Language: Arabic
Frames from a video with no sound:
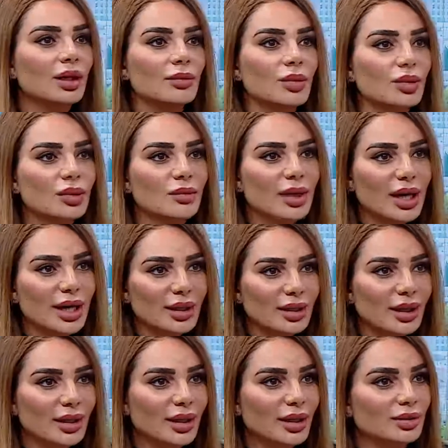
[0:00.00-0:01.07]
بكل مراحل
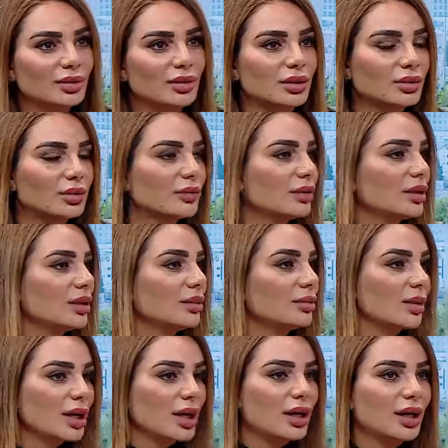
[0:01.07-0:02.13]
حياته لانه في
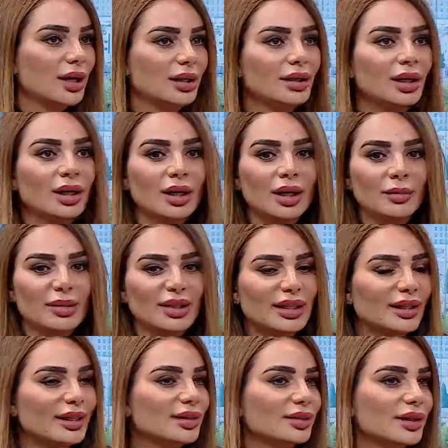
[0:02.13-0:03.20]
مراحل
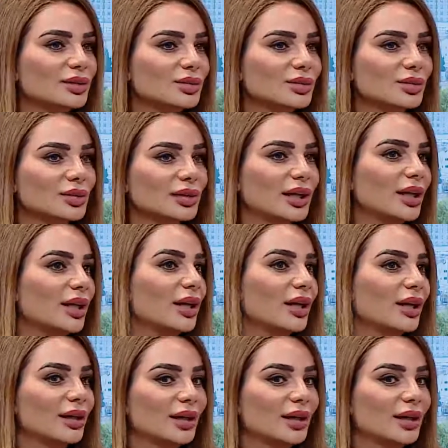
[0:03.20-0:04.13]
بدك انت تكون يا